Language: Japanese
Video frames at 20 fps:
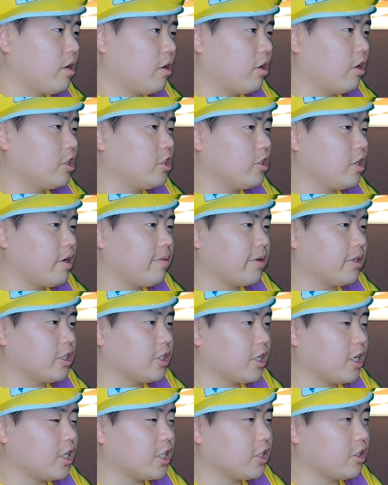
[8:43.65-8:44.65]
おい、ジュゲーム、
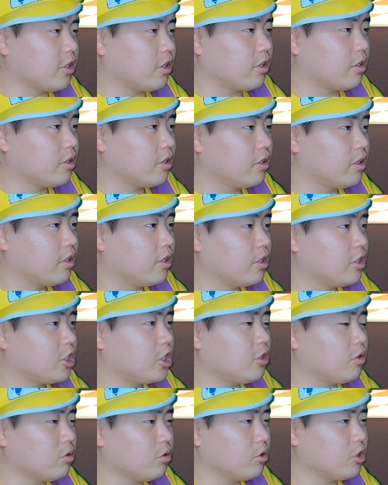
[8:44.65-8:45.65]
しっかりしろ。
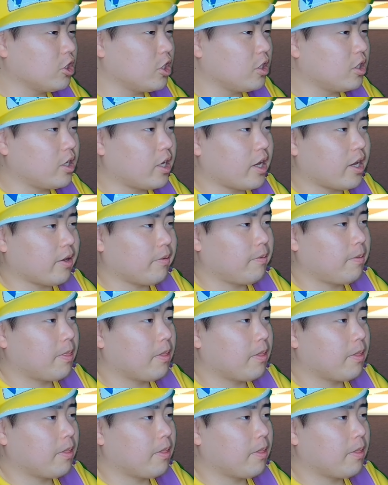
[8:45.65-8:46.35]
仕事してくれ。